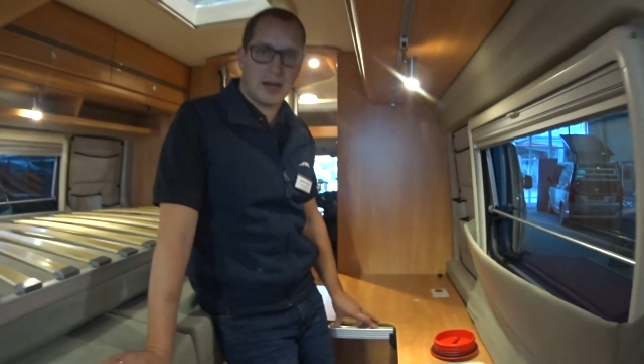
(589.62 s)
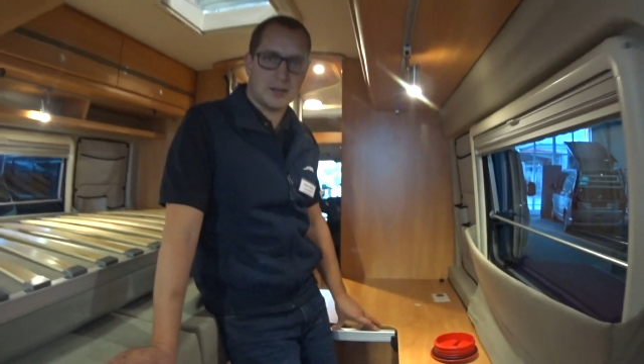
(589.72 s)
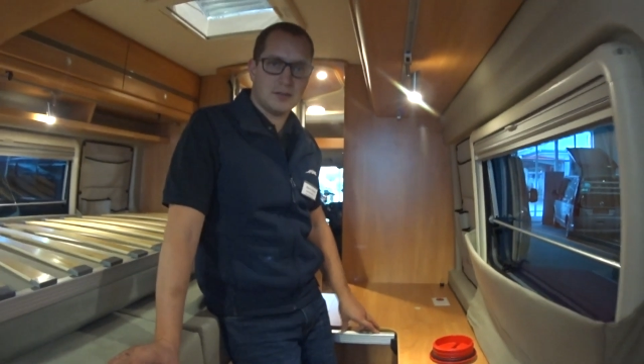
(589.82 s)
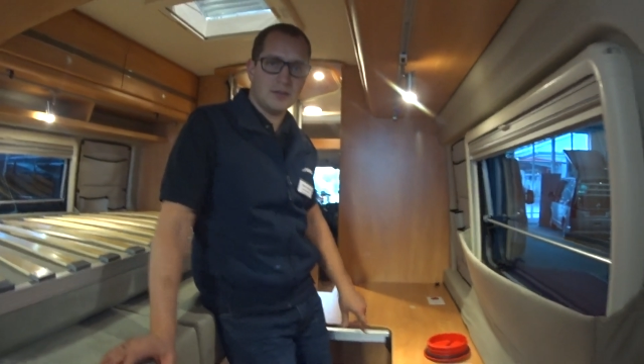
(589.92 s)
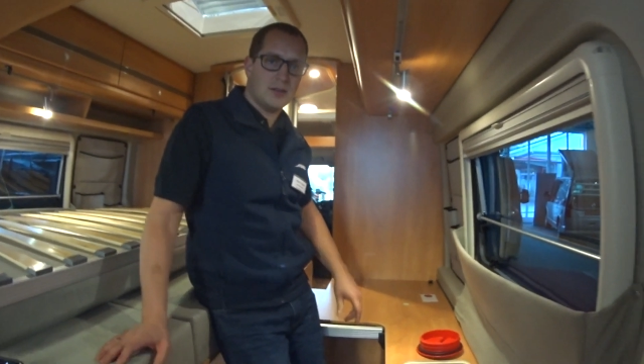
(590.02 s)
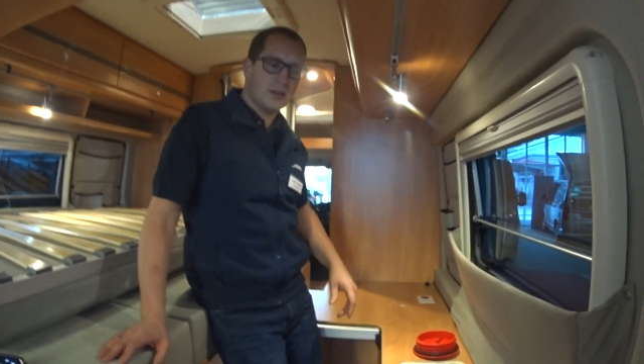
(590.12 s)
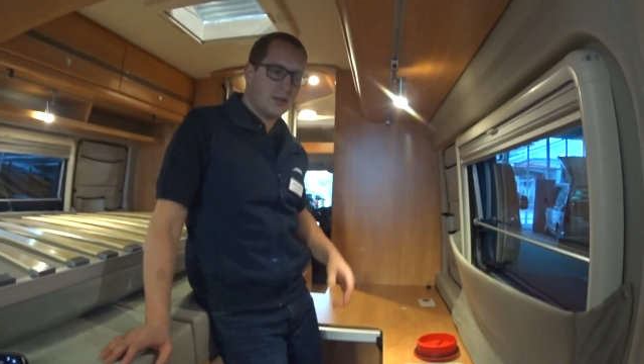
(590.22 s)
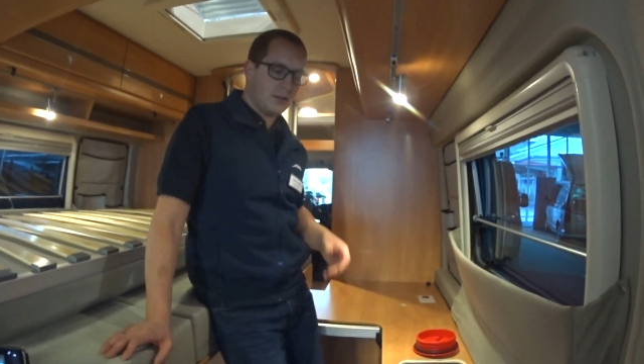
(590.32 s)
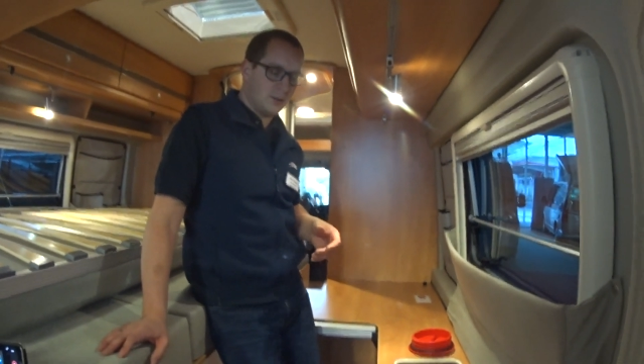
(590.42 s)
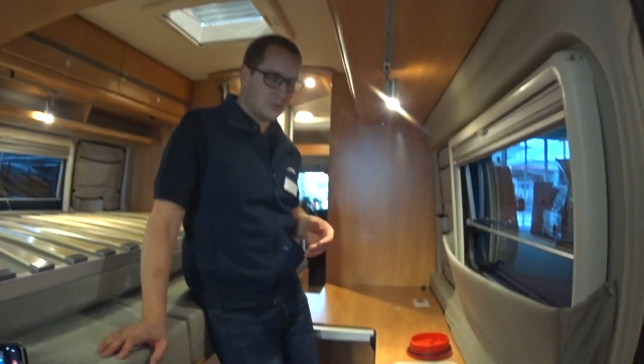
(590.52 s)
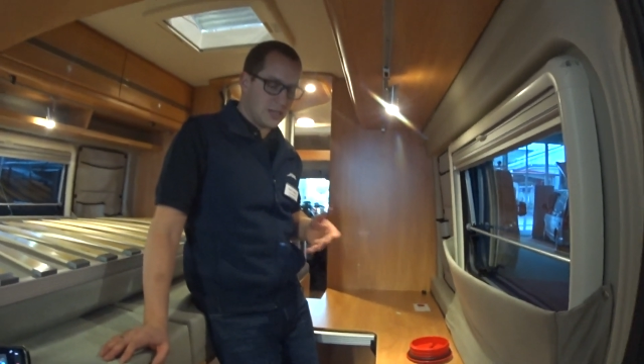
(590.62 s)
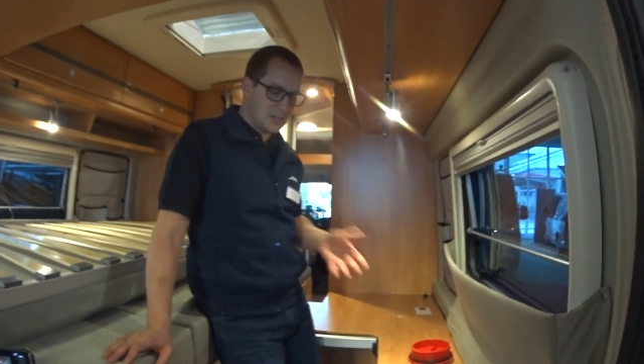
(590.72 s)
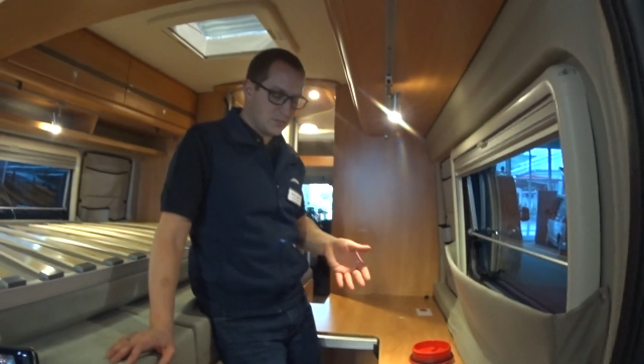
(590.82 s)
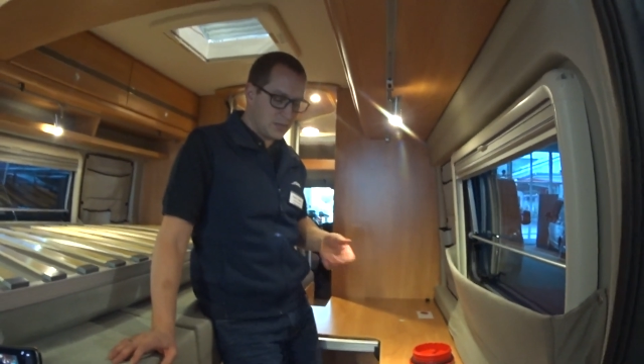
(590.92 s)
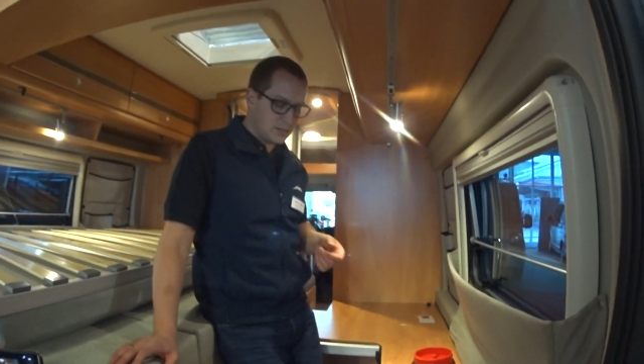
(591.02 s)
kann. Äh, ist
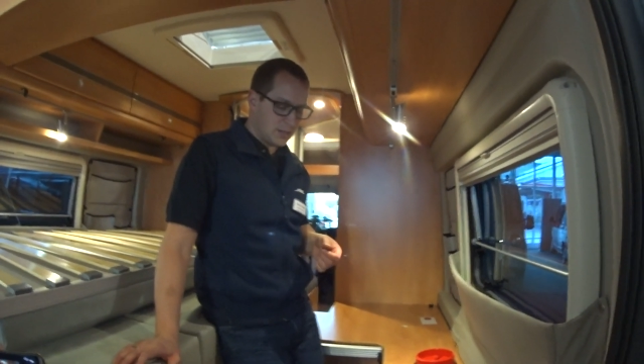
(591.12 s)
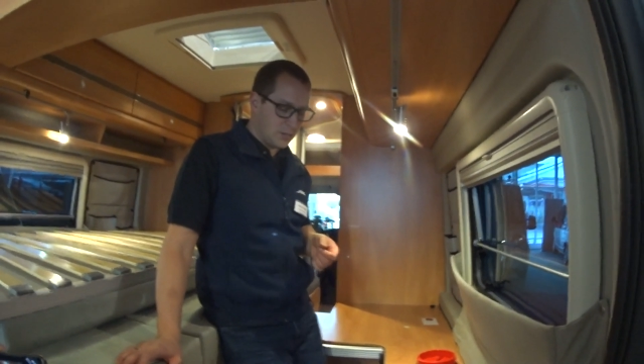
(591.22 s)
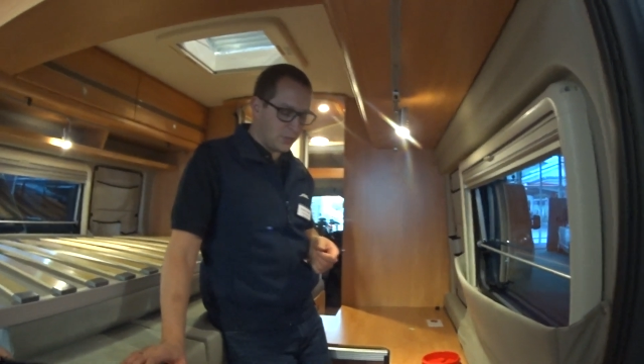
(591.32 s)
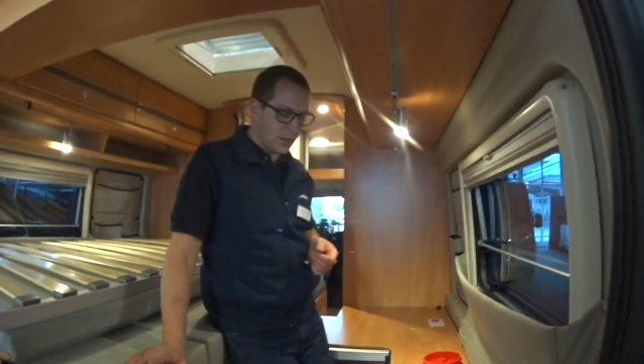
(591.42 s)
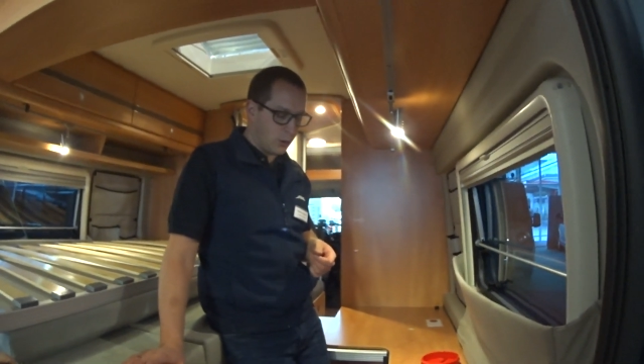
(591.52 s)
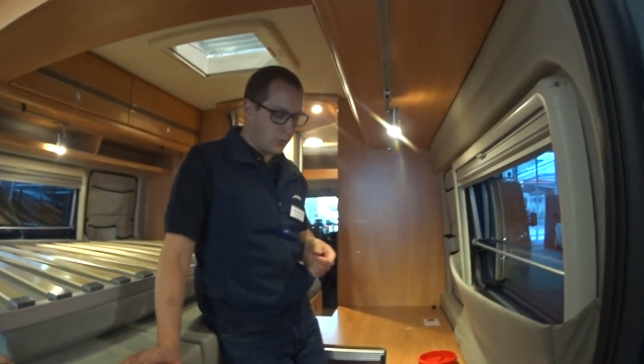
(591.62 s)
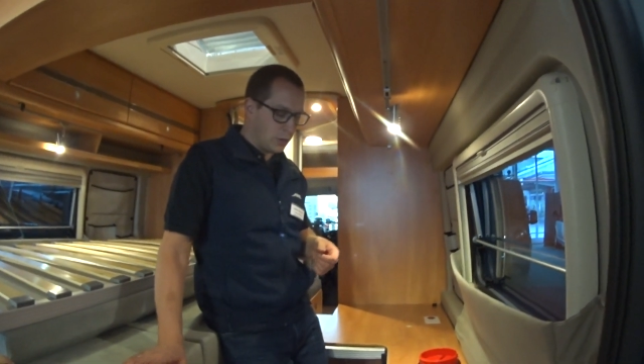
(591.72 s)
ganz wichtig einfach auch,